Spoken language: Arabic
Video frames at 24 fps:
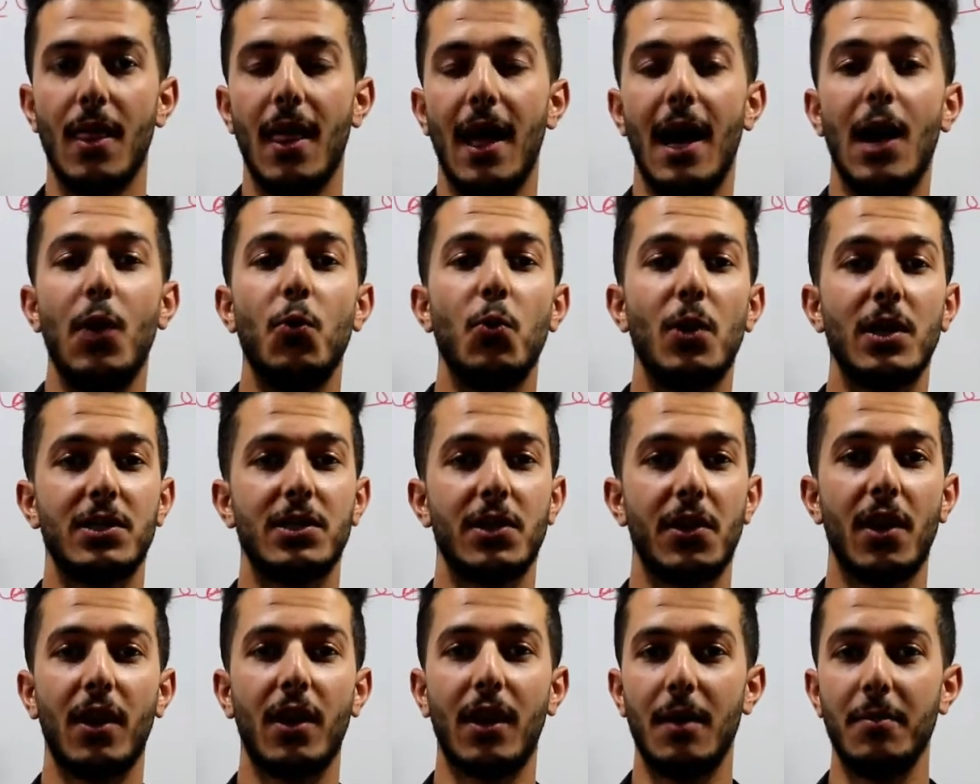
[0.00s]
اول
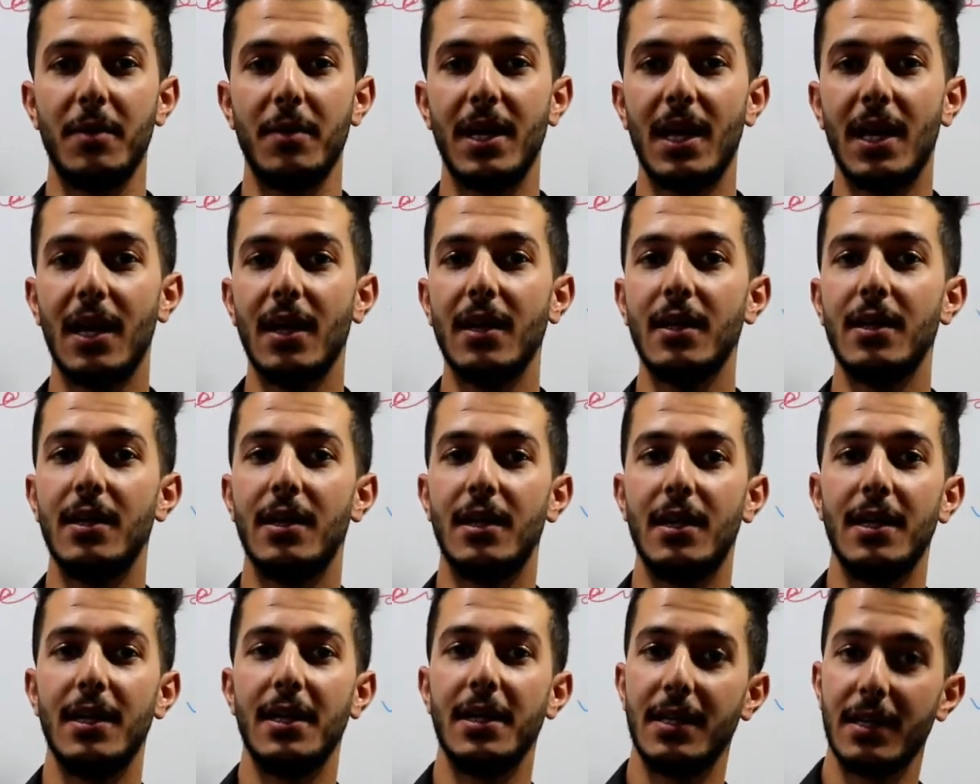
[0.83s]
طريقه منها
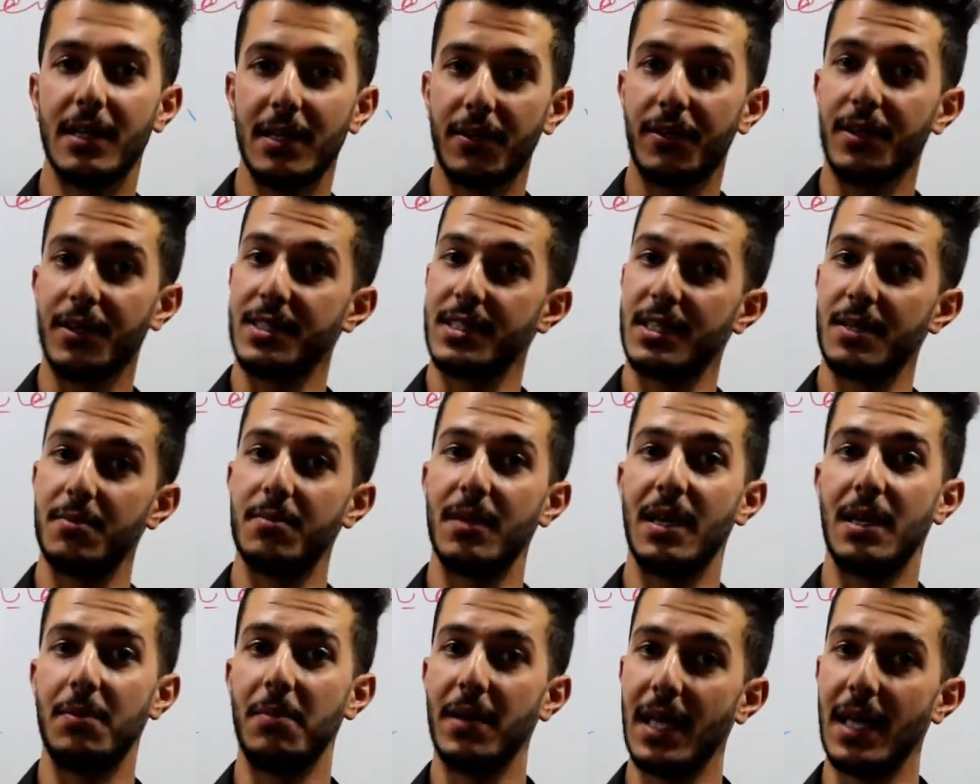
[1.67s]
اللي هي الرسم
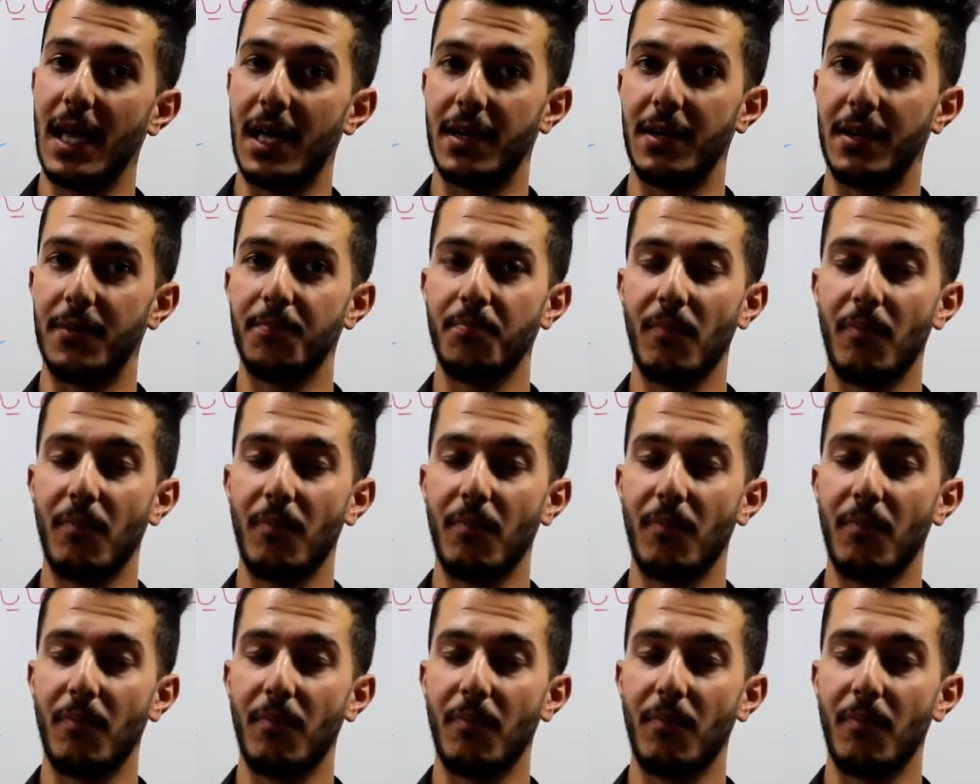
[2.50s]
البياني